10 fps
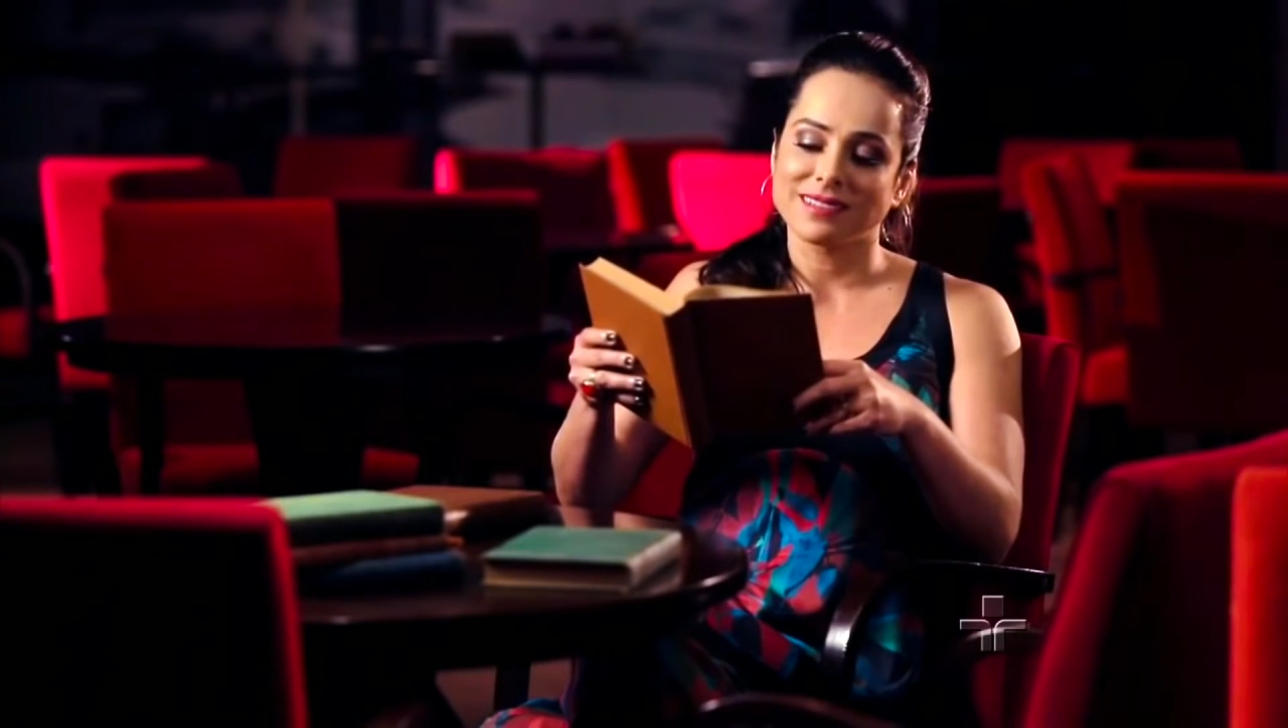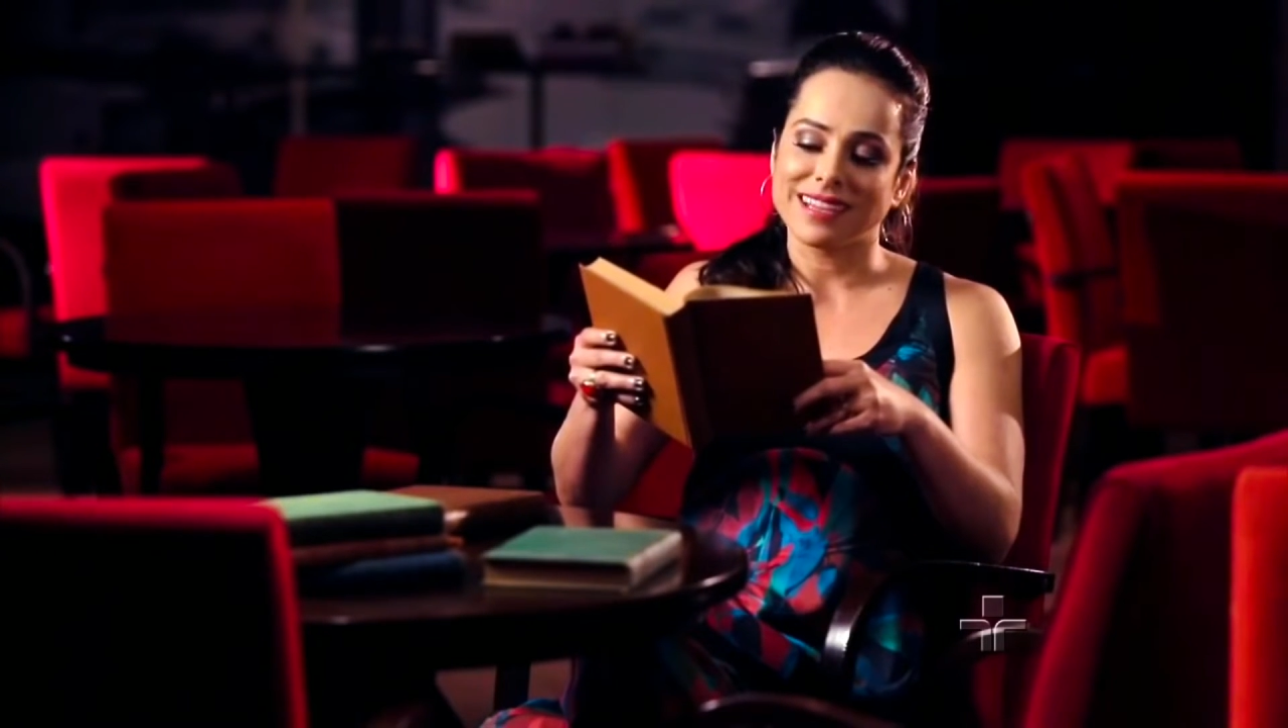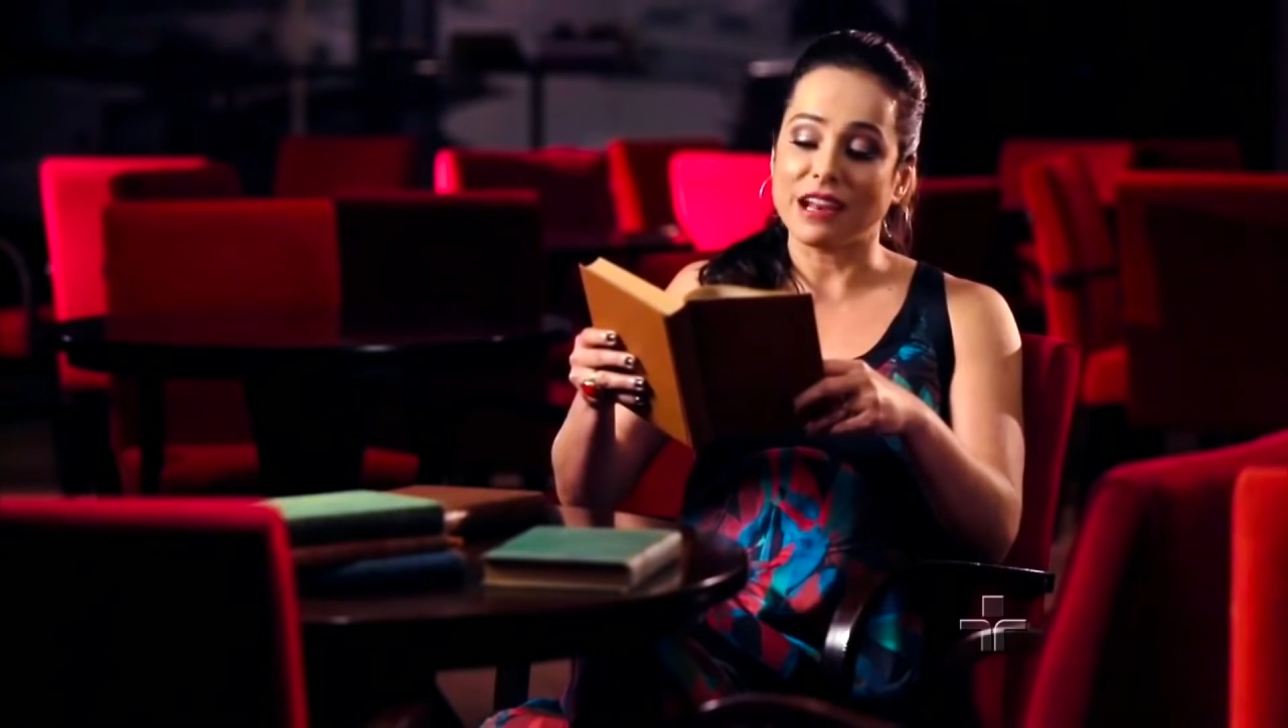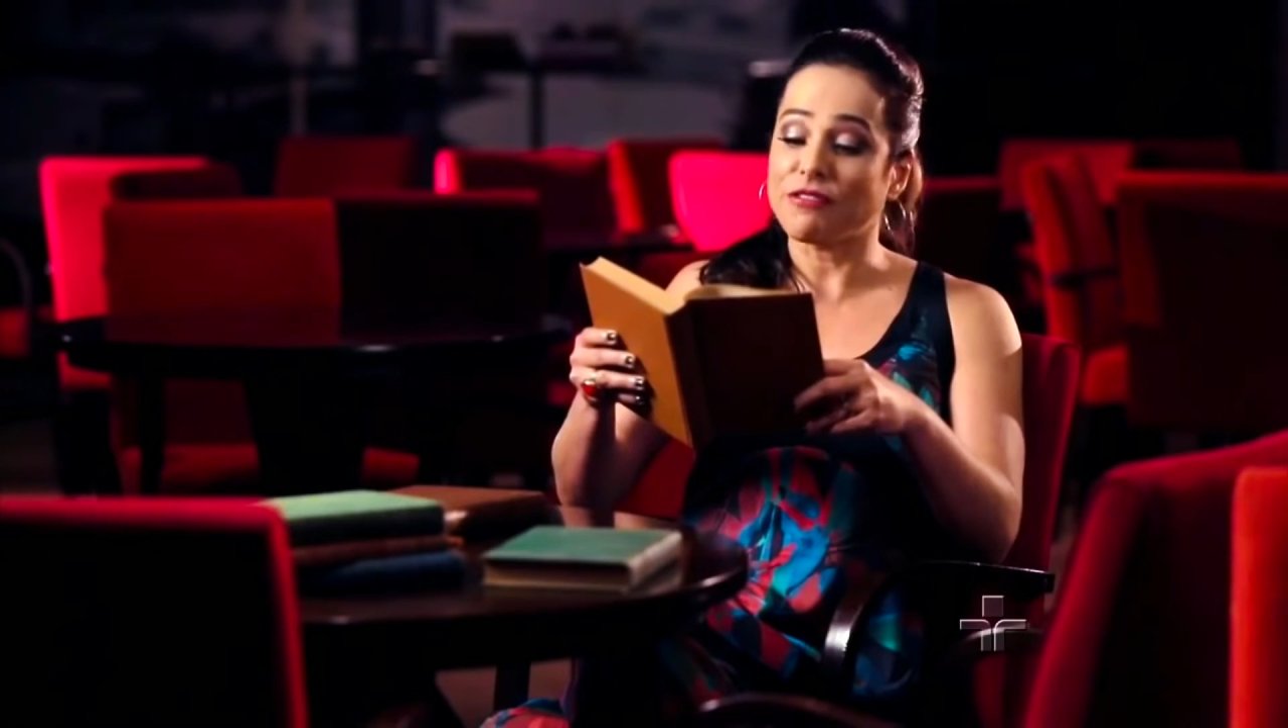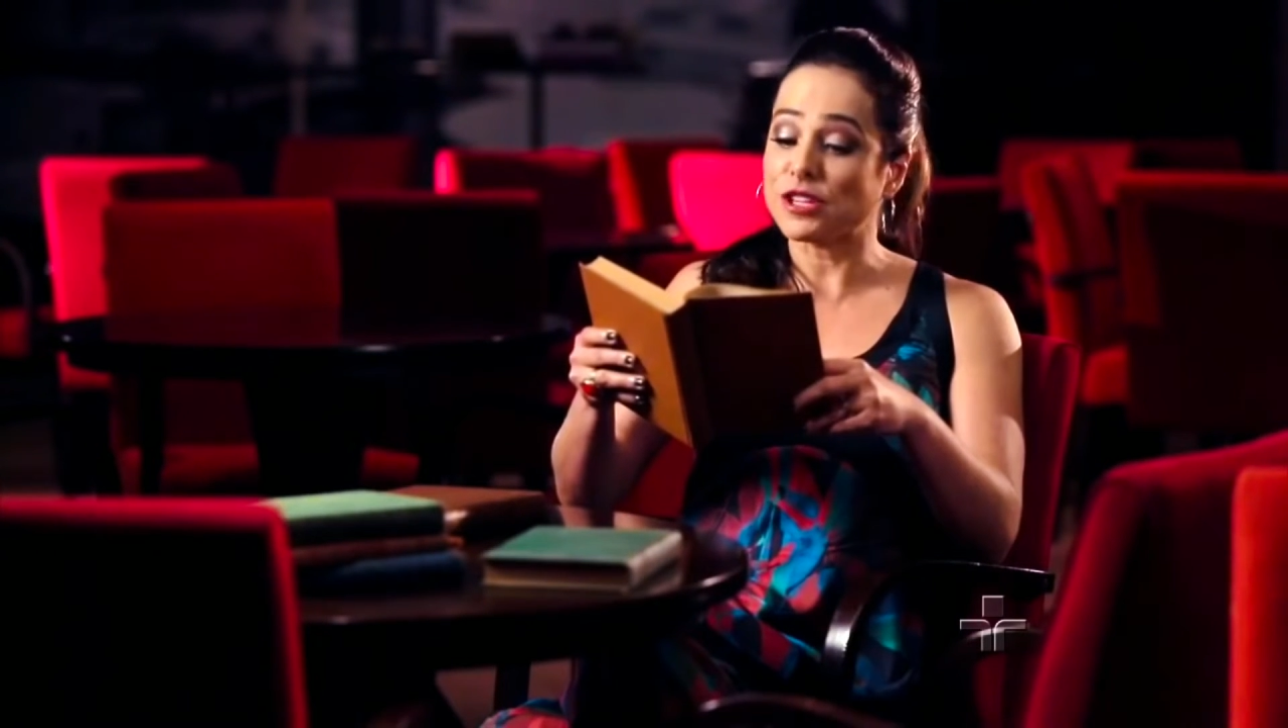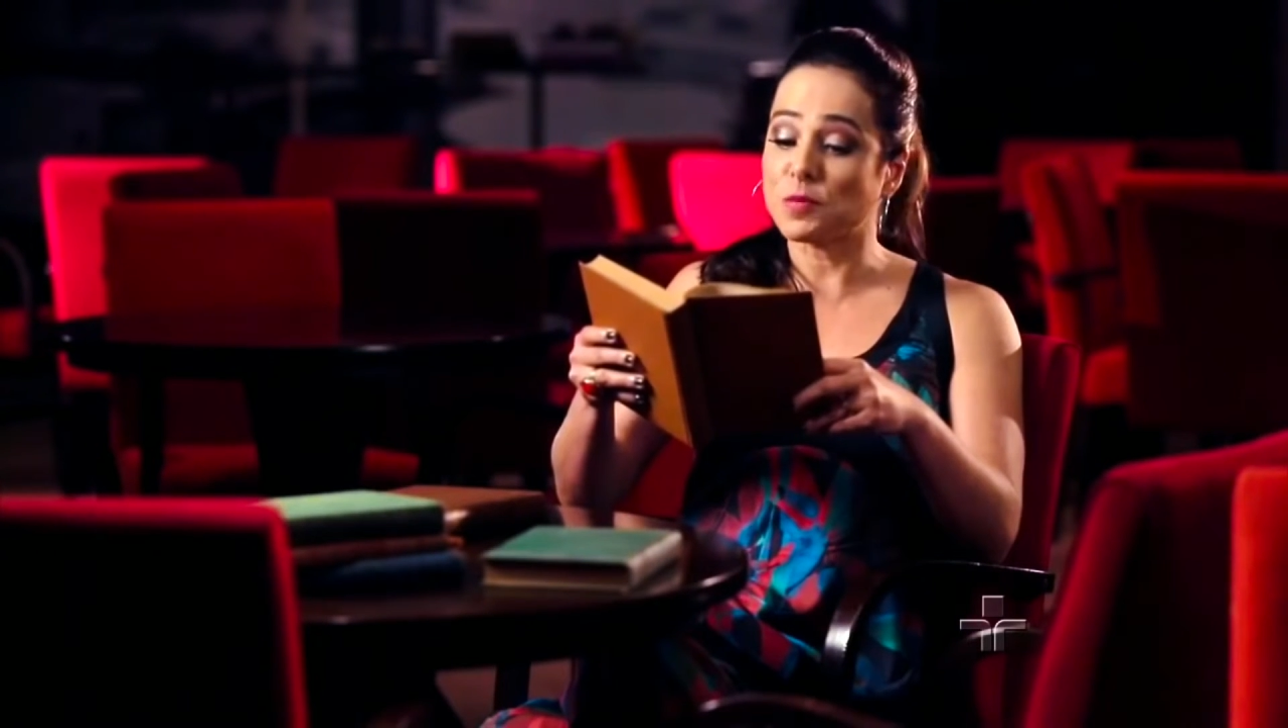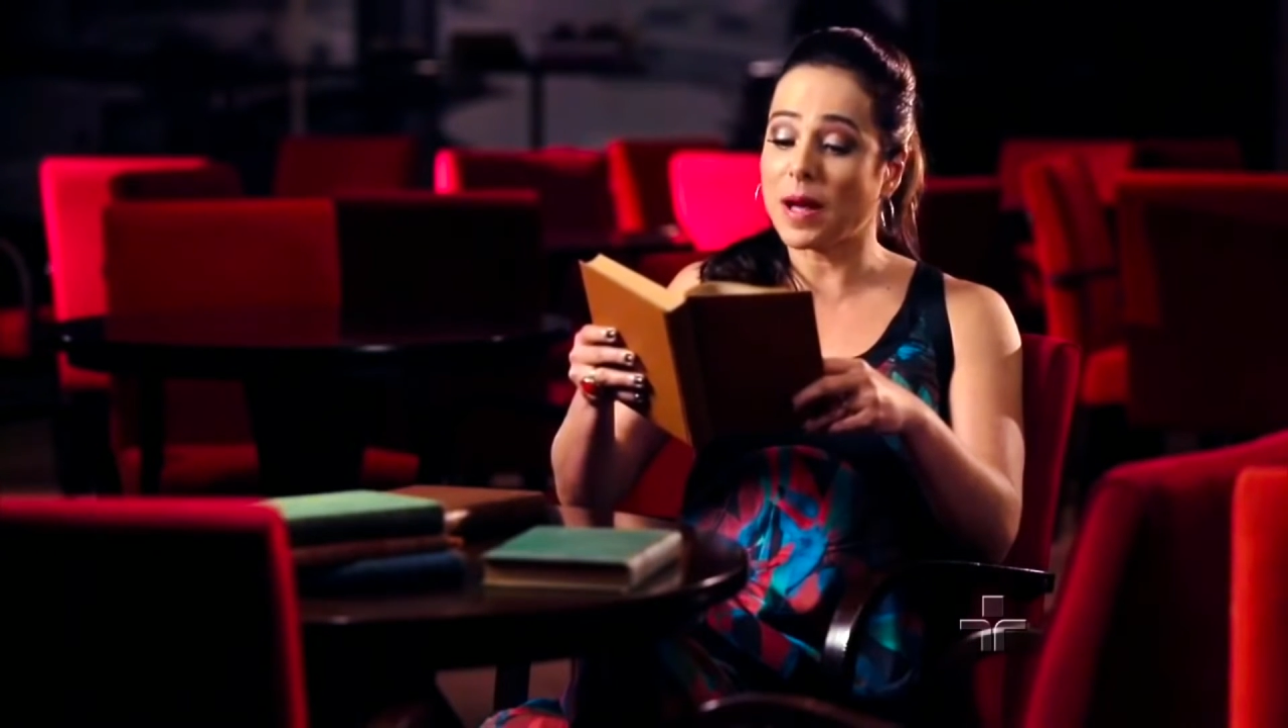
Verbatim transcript: Ela faz